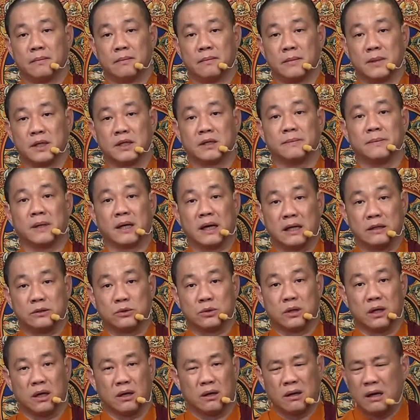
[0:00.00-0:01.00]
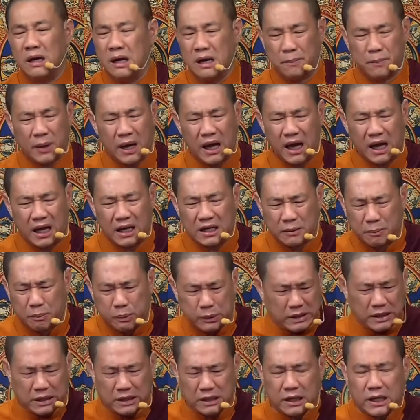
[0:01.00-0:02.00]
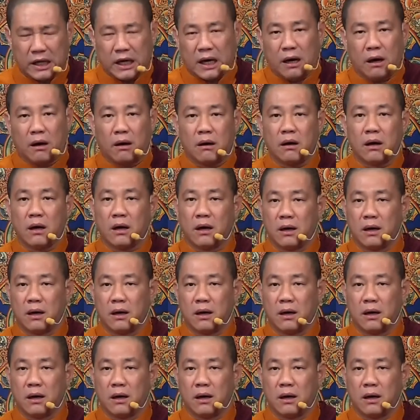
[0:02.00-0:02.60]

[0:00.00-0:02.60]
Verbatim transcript: 你什么感觉？怕得不得了，